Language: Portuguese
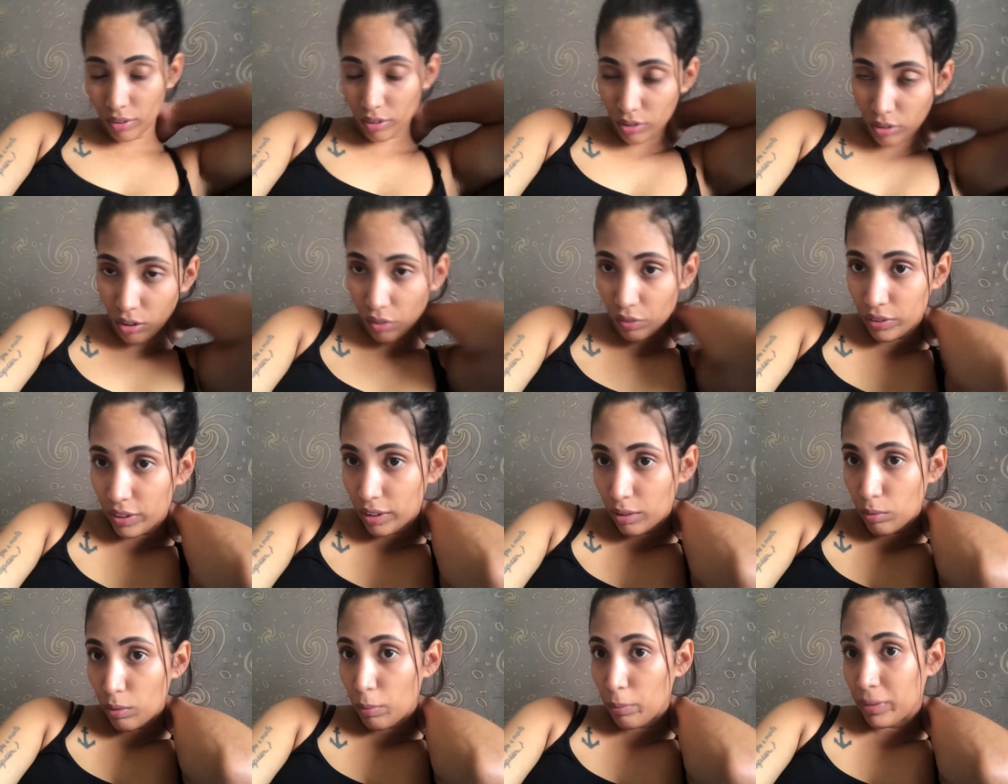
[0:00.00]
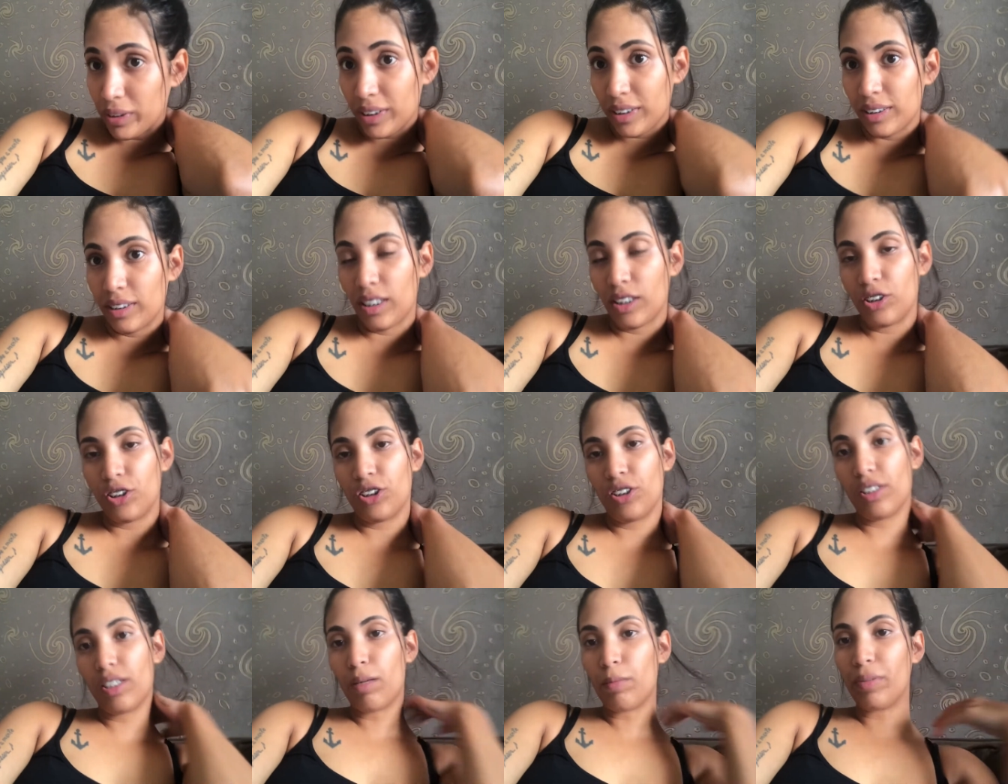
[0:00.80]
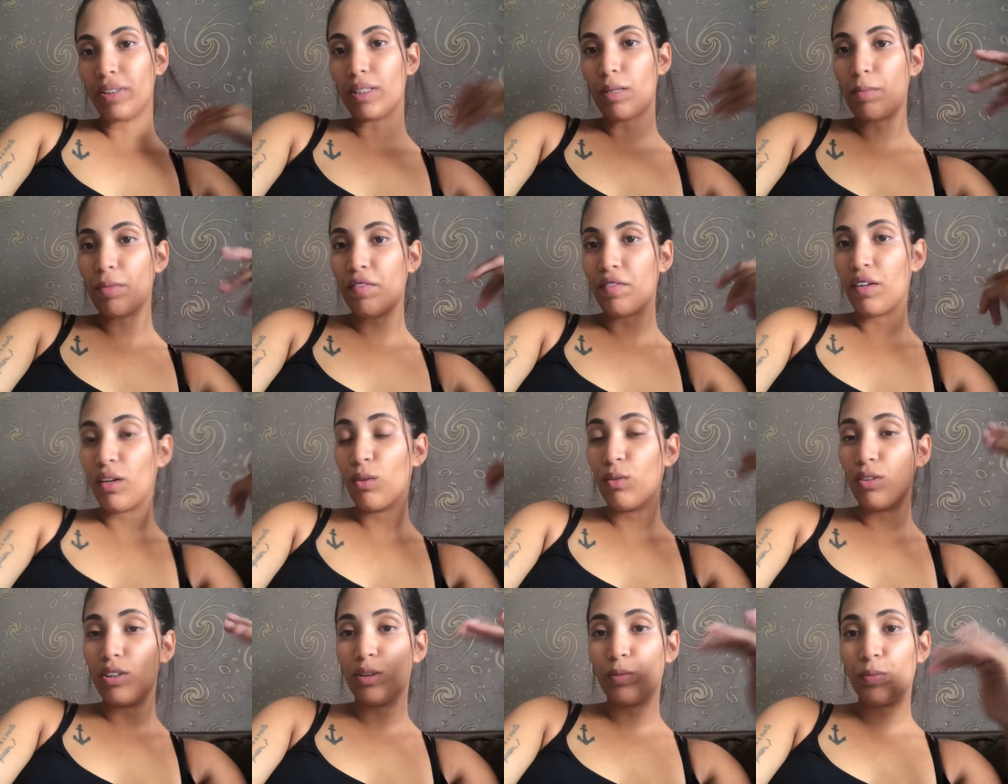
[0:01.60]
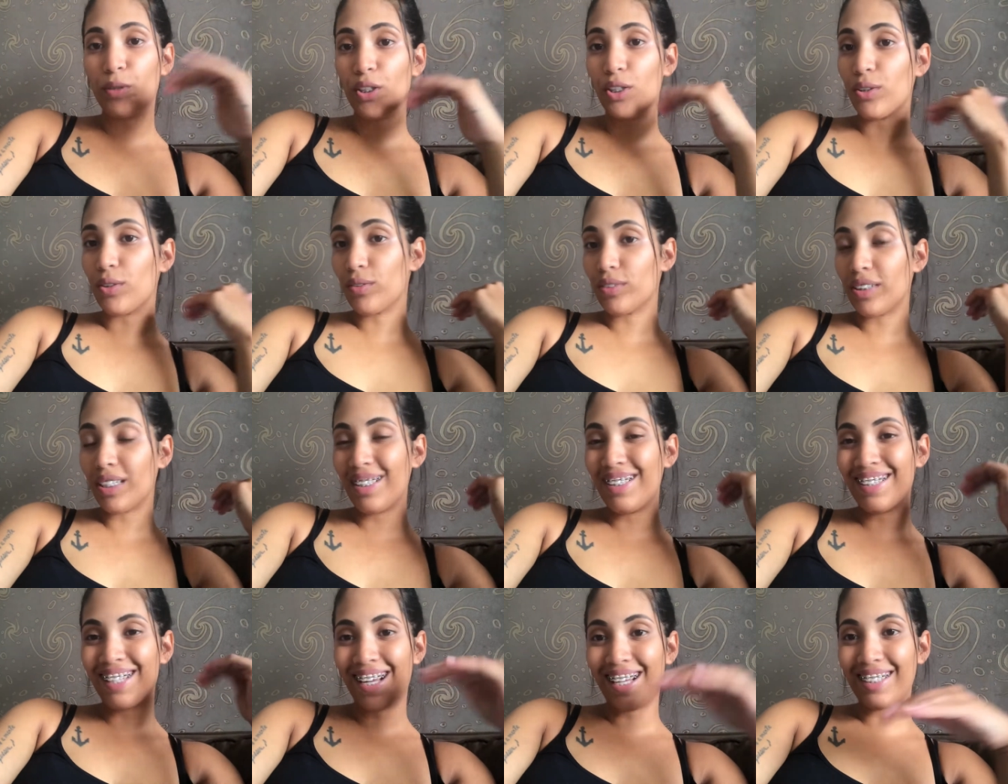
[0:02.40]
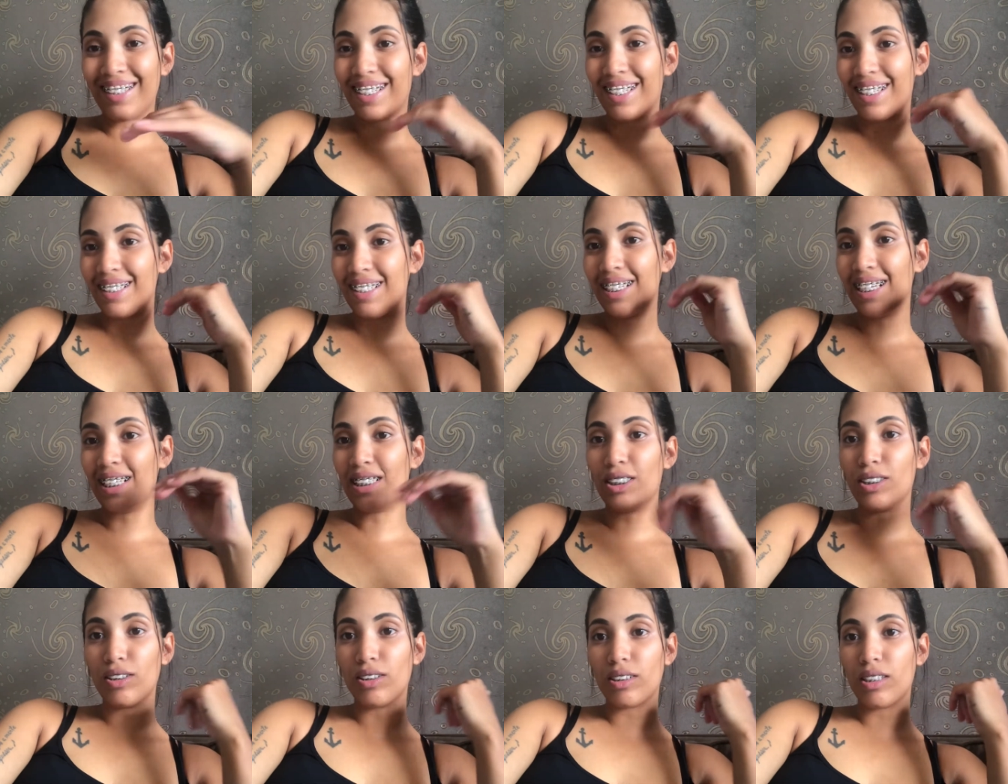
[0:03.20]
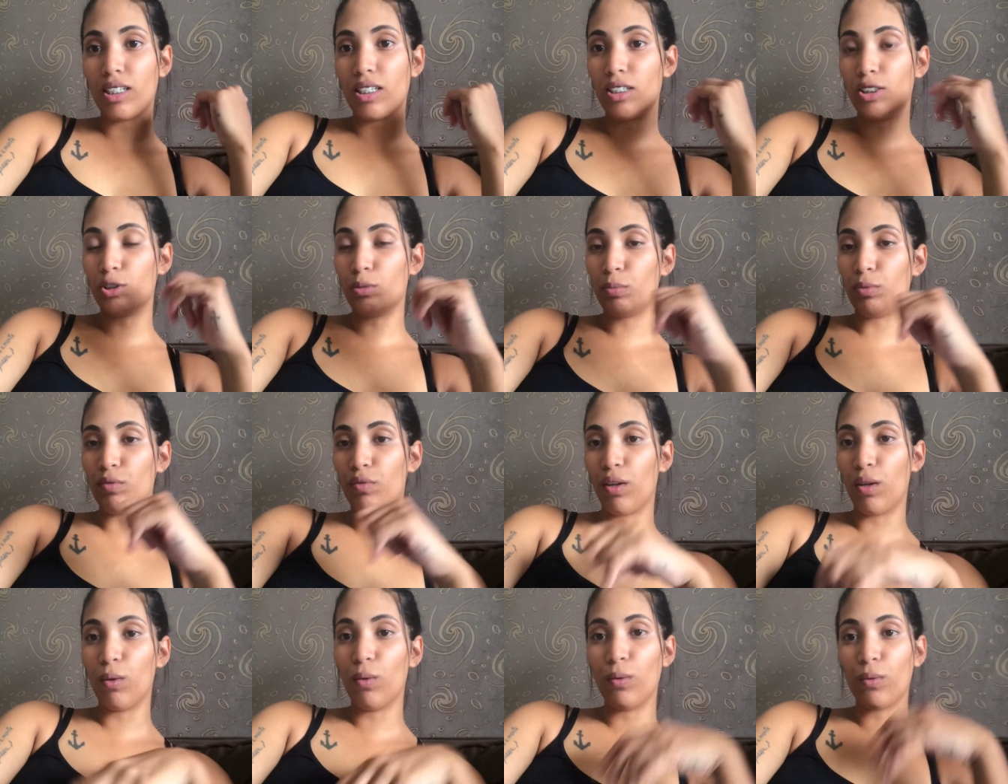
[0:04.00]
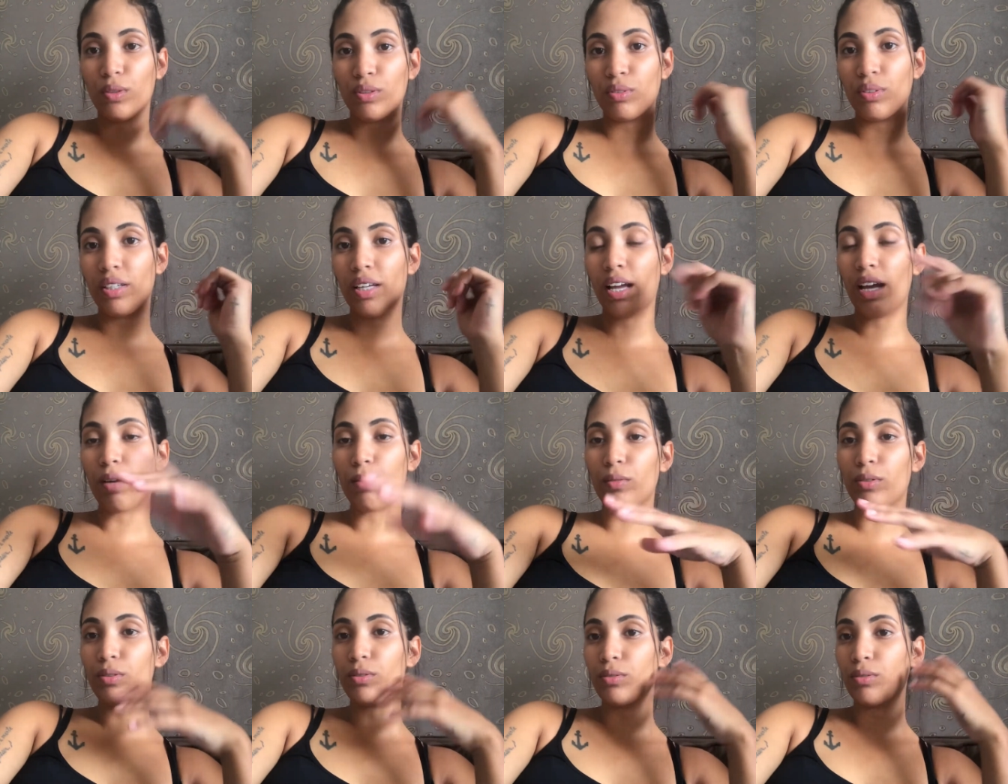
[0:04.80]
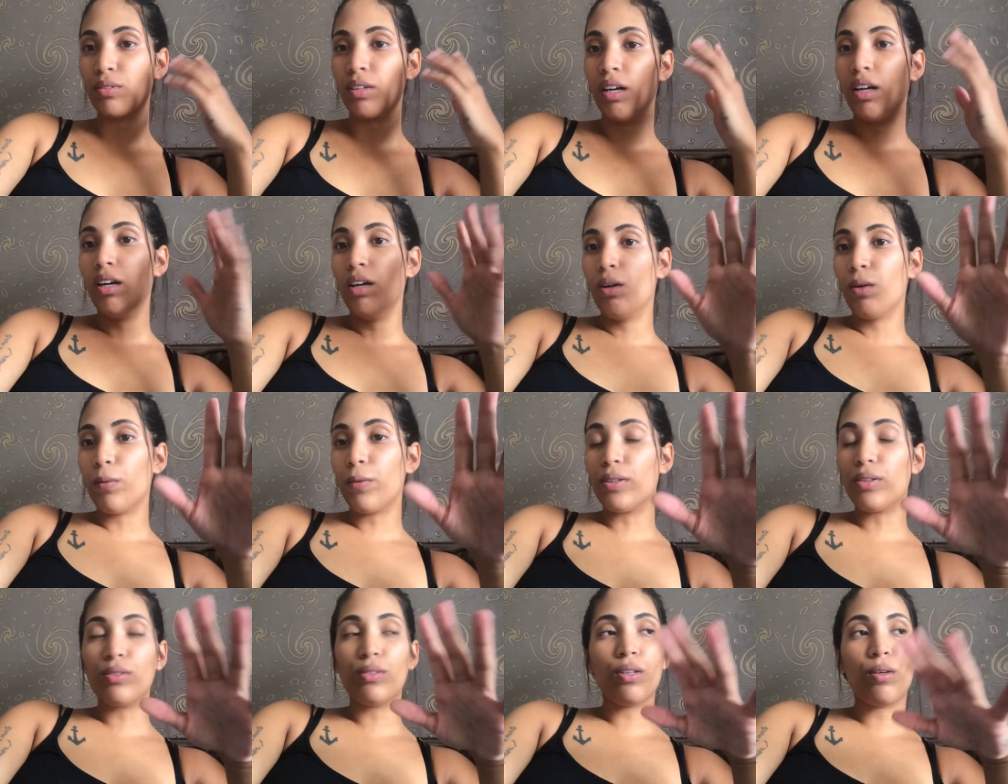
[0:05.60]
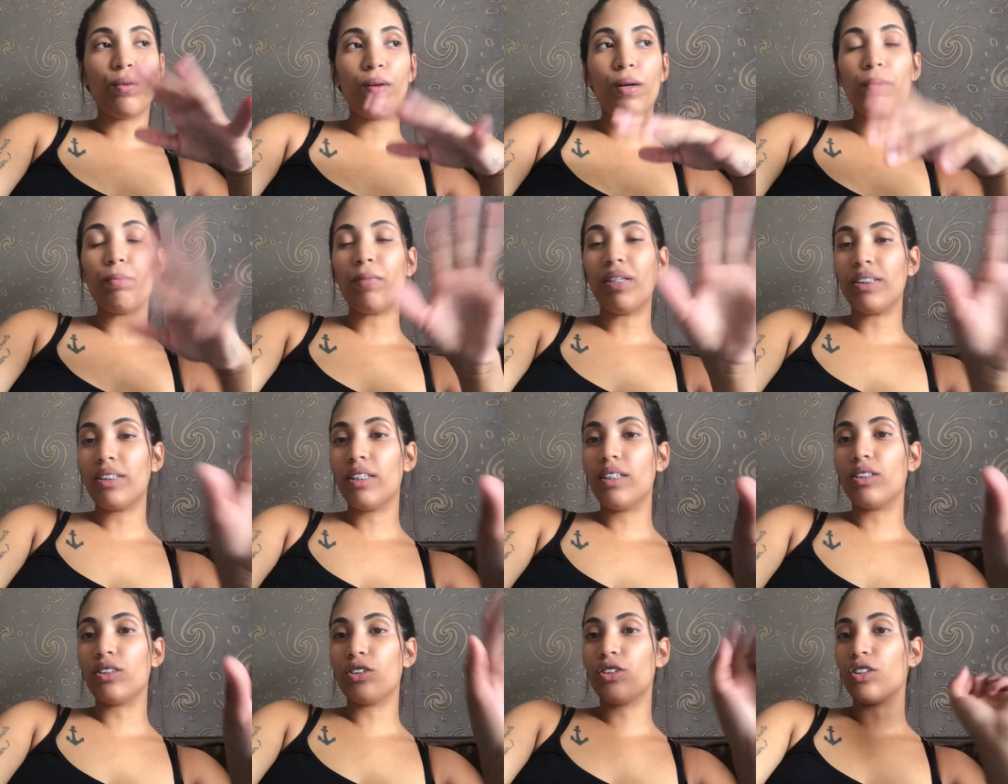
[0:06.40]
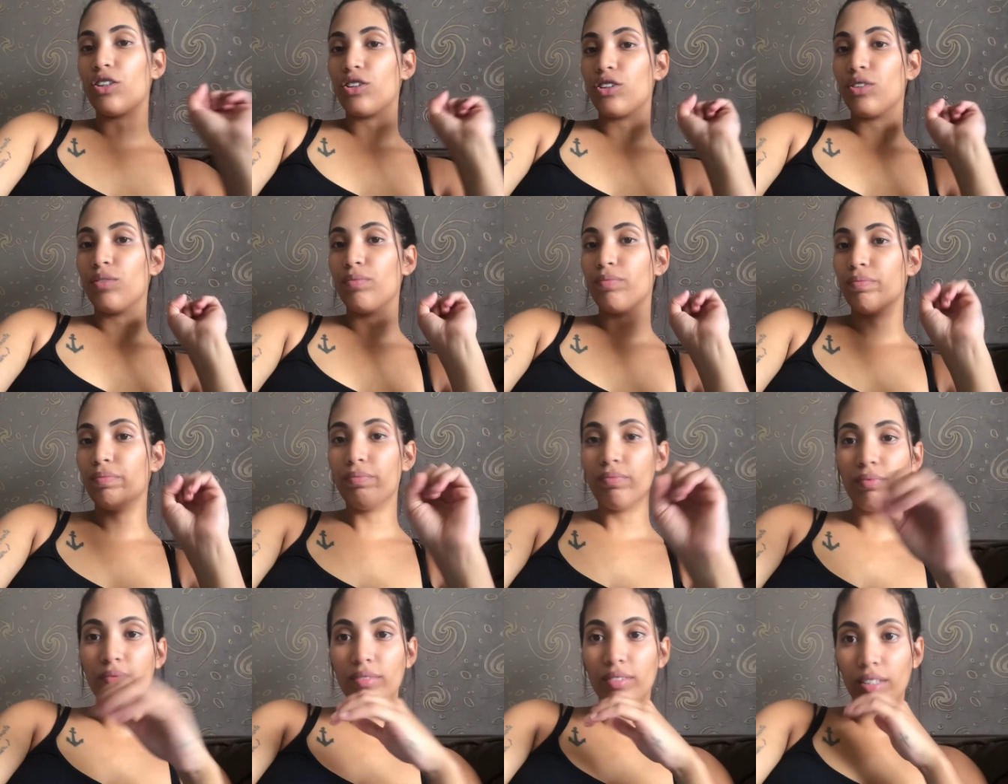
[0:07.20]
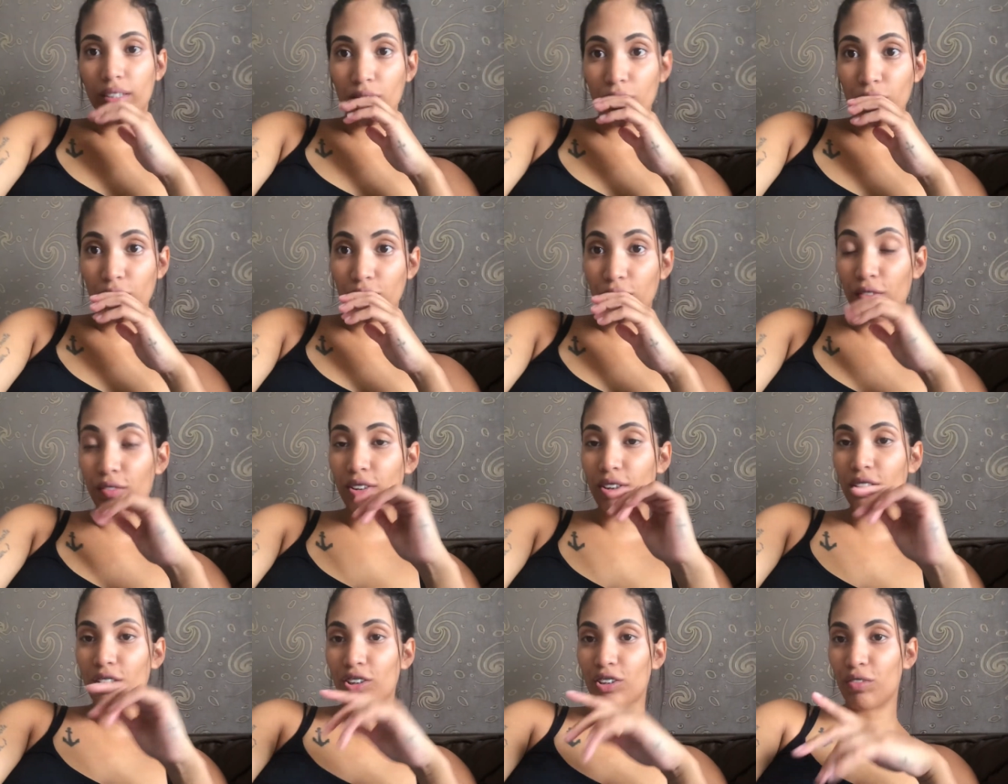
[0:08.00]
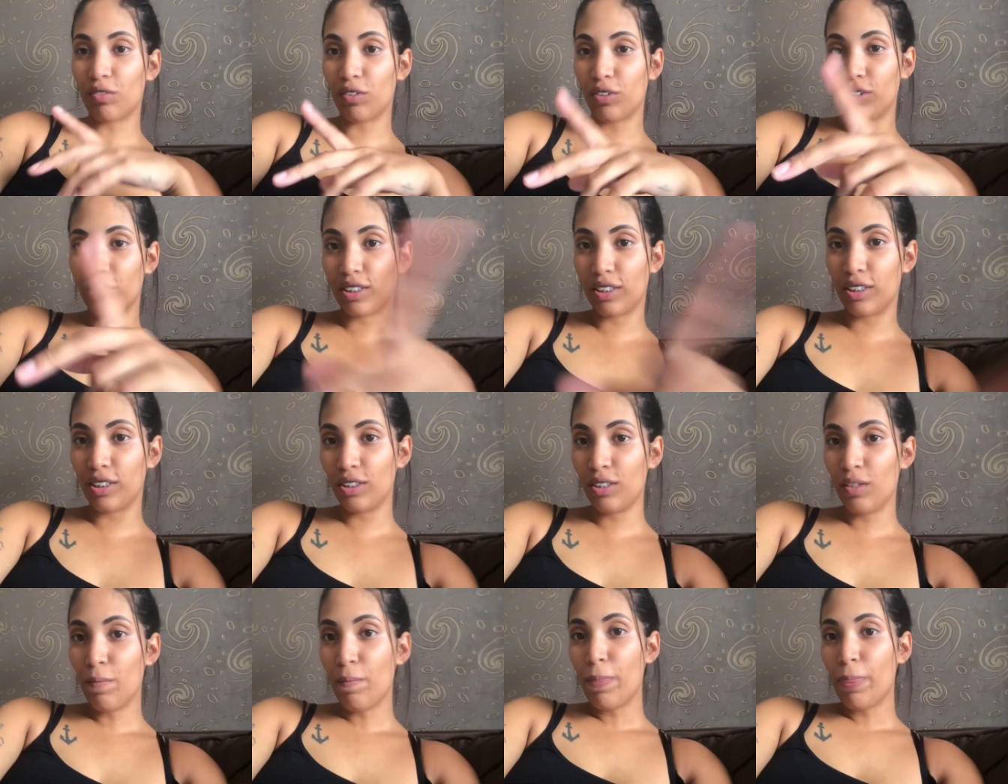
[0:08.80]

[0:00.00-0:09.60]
Só vou dando uma pesquisadinha, né, pra saber valores, porque eu não sei nada, nada, nada. Eu não sei, tipo, valor, quanto que é, quanto, quanto não é. Mas é isso, gente. Então, vou ver se eu acho a foto aqui.